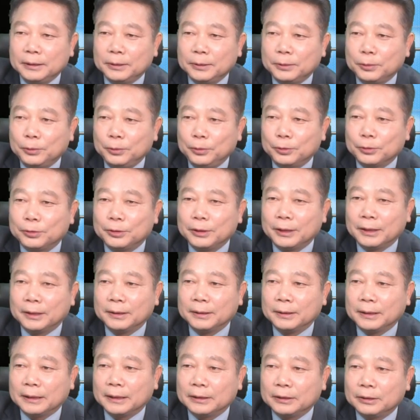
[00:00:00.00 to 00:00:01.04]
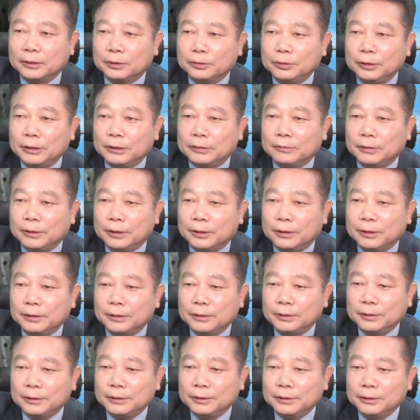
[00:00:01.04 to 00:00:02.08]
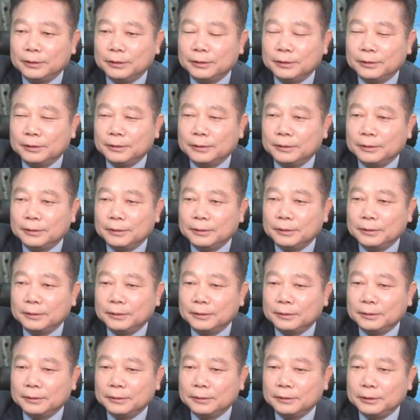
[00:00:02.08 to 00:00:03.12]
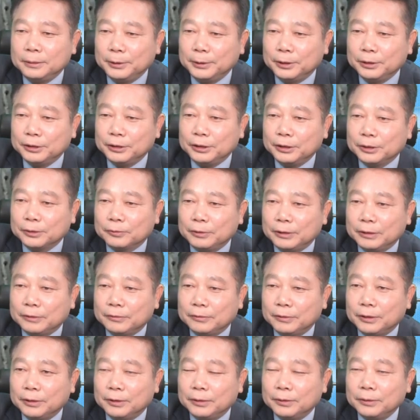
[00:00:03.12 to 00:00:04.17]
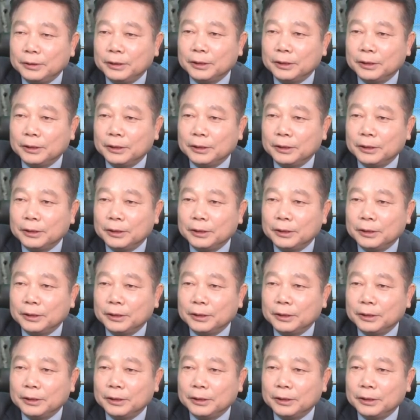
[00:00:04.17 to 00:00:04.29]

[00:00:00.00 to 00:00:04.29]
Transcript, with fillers: 교육장 같은 것도 있고요. 어, 흡연 지역도 있고요.